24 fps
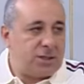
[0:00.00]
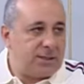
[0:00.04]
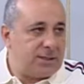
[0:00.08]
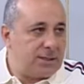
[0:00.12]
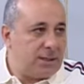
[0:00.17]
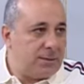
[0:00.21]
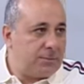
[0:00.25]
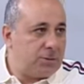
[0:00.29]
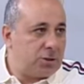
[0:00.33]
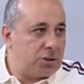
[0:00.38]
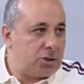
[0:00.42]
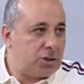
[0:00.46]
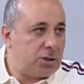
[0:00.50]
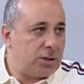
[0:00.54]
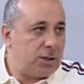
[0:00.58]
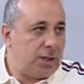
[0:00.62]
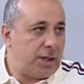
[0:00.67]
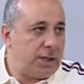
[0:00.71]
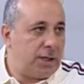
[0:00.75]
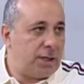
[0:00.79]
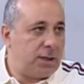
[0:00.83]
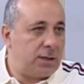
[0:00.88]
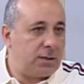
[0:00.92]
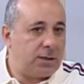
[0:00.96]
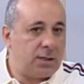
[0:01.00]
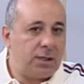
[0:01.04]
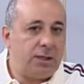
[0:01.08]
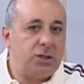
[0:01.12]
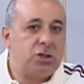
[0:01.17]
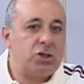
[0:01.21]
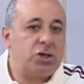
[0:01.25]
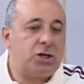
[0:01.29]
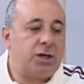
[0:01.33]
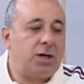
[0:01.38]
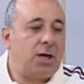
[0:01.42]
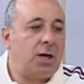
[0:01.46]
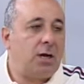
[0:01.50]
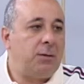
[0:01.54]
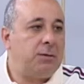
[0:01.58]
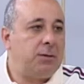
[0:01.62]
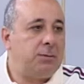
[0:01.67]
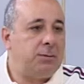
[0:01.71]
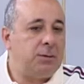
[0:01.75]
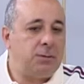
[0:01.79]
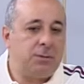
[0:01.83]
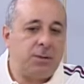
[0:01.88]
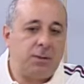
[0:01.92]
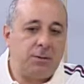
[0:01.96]
سنه من الشغل الحقيقه كل جراح
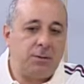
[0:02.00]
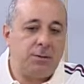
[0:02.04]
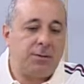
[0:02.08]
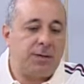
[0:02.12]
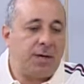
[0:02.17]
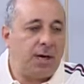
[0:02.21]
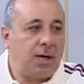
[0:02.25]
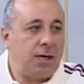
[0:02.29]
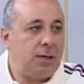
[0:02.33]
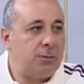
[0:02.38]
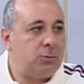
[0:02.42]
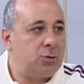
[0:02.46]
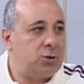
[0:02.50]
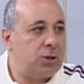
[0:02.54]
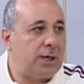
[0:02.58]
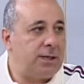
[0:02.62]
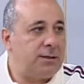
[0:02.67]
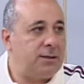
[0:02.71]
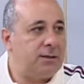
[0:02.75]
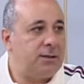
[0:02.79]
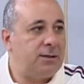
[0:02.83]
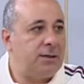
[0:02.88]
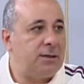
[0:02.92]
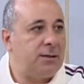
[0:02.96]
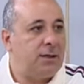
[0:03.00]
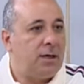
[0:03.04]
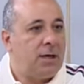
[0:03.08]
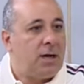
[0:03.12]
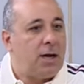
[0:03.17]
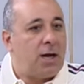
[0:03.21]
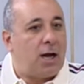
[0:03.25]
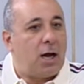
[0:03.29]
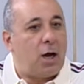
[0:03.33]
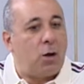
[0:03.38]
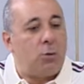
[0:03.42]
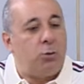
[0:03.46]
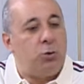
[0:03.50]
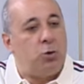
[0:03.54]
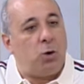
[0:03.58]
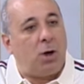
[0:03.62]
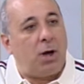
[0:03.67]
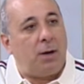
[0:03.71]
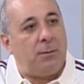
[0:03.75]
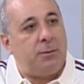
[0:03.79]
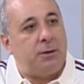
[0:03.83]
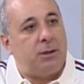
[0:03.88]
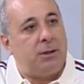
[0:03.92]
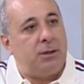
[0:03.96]
بيمر بمراحل متعدده او
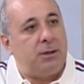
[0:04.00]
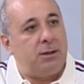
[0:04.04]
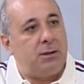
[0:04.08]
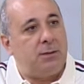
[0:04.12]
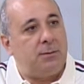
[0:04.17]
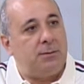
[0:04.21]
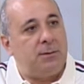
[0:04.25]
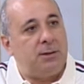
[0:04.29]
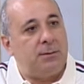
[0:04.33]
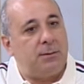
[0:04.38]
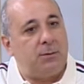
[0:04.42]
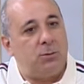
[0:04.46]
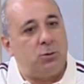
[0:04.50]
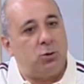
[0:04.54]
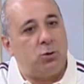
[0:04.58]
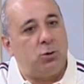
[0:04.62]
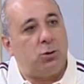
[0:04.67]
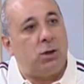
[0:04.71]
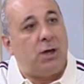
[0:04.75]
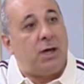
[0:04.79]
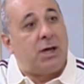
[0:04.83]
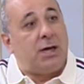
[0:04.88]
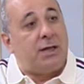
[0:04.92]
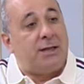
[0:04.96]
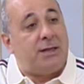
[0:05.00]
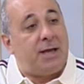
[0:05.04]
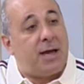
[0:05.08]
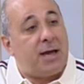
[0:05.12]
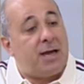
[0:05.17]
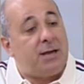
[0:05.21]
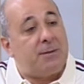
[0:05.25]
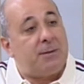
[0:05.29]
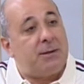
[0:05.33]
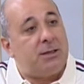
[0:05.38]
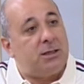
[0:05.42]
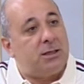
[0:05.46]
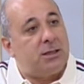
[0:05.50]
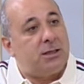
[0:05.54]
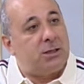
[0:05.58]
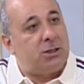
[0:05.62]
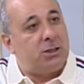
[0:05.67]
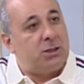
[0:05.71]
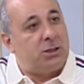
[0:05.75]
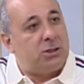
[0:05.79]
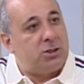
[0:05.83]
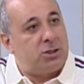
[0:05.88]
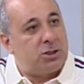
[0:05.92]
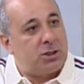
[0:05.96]
بيوقع مثل ما بيقولوا دائما
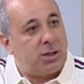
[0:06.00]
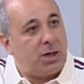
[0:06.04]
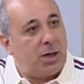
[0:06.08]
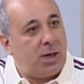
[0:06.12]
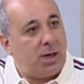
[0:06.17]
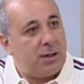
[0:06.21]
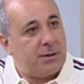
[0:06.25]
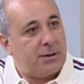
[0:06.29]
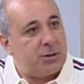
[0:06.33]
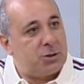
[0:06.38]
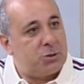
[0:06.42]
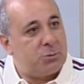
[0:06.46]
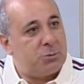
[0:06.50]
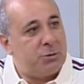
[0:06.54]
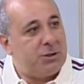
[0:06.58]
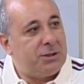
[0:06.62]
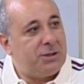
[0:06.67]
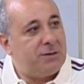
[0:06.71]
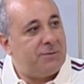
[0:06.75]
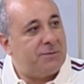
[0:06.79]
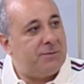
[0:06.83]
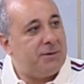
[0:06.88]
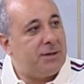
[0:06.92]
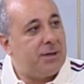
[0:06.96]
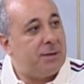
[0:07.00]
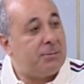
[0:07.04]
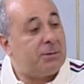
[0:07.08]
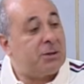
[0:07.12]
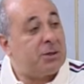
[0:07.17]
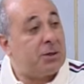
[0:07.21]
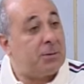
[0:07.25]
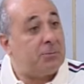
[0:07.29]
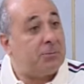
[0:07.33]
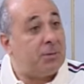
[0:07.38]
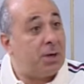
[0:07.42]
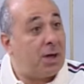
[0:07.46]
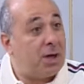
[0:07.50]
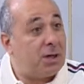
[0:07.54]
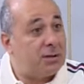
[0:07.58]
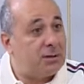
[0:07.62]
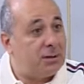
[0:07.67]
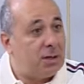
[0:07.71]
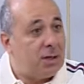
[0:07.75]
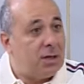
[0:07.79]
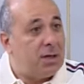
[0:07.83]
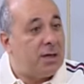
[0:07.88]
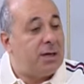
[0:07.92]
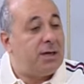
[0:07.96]
الجراحه التجميليه فيها هي مطبات
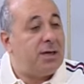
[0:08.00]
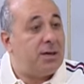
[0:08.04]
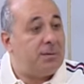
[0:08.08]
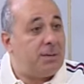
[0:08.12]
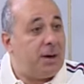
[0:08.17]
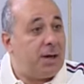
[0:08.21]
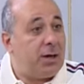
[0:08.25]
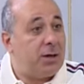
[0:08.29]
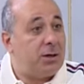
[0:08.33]
بحر وكل هي بحر